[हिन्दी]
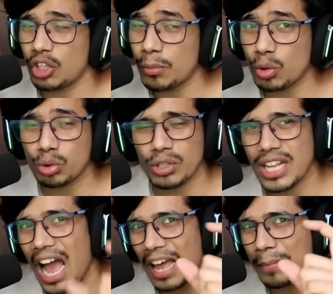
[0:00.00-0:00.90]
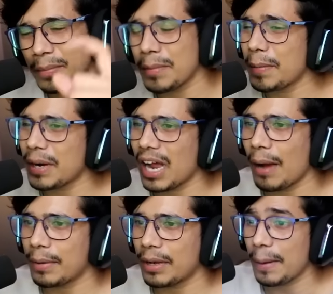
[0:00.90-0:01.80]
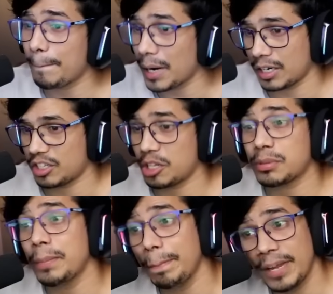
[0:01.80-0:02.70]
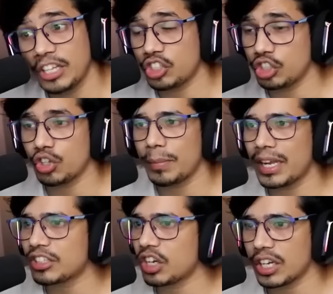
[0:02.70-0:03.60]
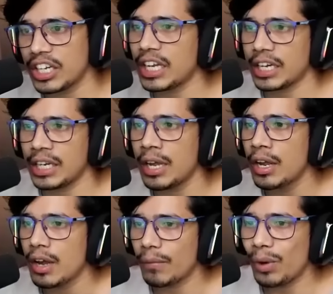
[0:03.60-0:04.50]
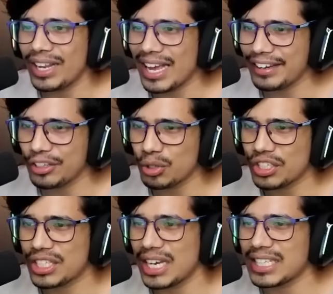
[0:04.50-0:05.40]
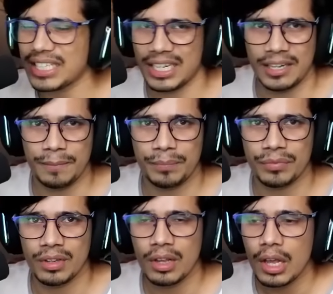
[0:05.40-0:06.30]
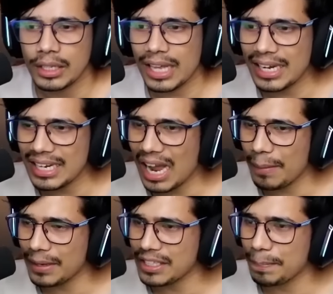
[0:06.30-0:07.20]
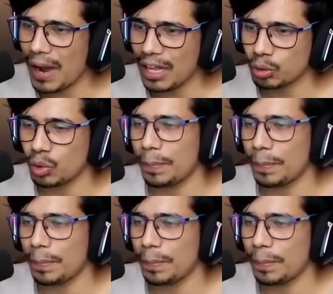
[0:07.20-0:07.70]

तो हम लोग को थोड़ा सा आर्मर में भी अपना काम है बट सबसे मेन चीज जो हमें आज करनी करनी है वो है यार ये जो चेस्ट है ना यार ये यहाँ पर ऐसे फालतू के